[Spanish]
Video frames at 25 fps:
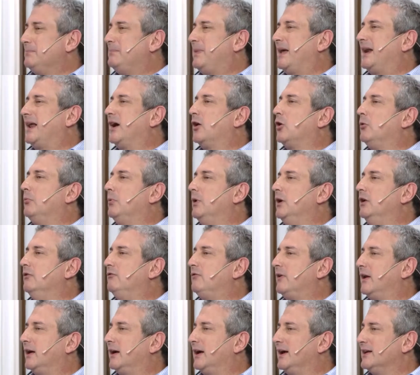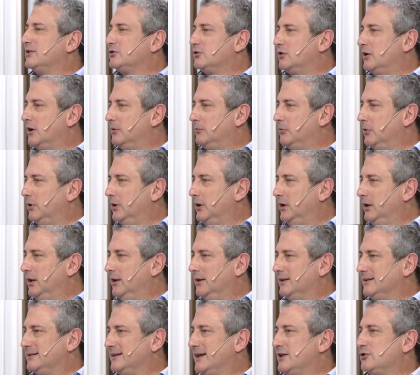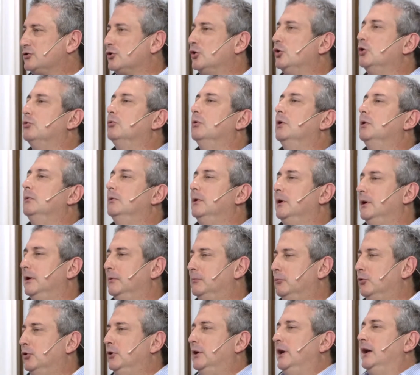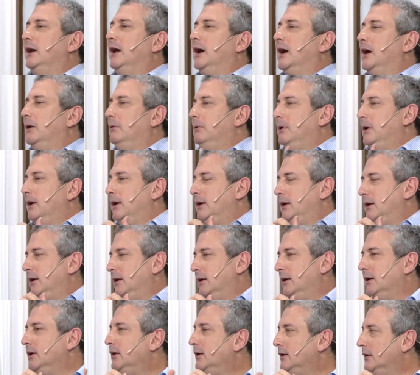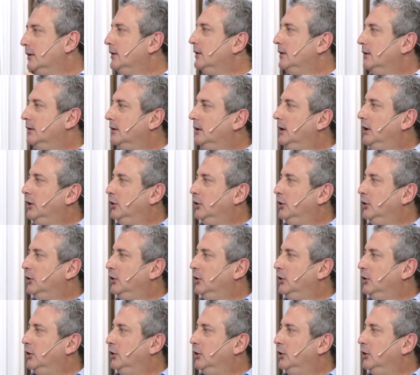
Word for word: para como en el fracaso, digamos, y de eso lo vuelve Es un antihéroe, es un antihéroe.